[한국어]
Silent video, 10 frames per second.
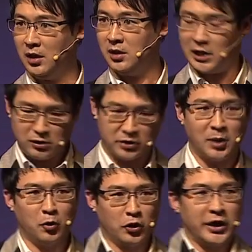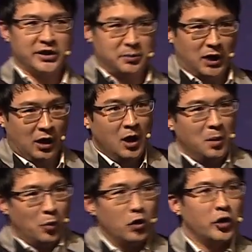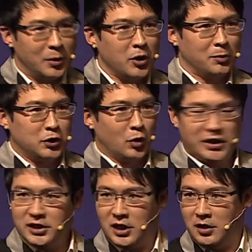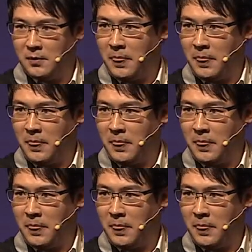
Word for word: 예를 들어 제가 뭘 꺼내겠습니다. 뭘 꺼내면 여러분들이 좋아하실까요?